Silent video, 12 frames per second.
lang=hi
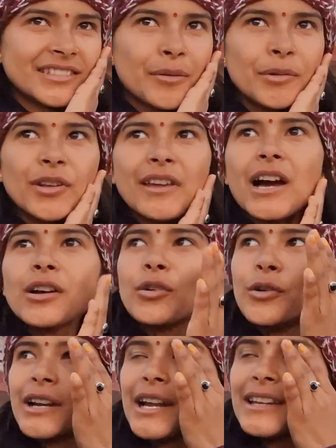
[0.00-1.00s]
तभी तो यहाँ
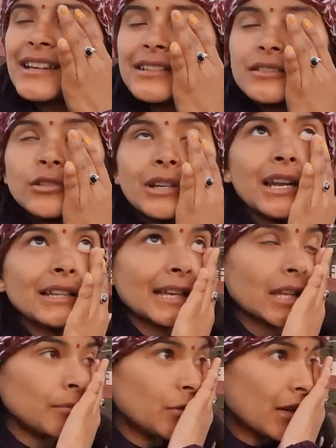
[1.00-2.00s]
कोहरा नहीं लग कोहरा
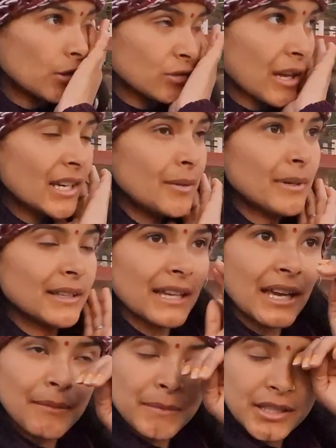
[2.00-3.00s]
लगता है तो यहाँ तुषार तो नहीं
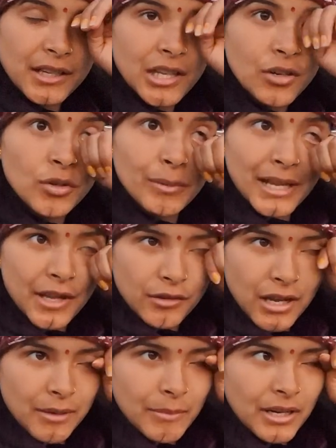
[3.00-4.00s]
पड़ता है मतलब अल्लाह उठ बना रही
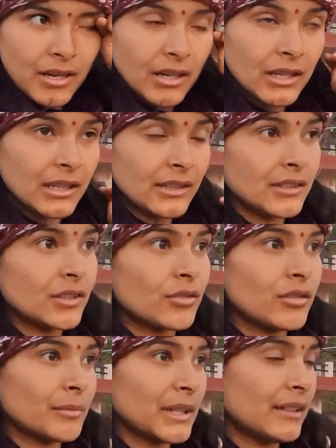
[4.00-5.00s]
हूँ यार मेरा आहले ना
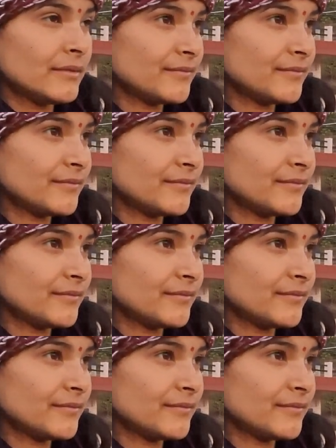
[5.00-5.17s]
खुल गया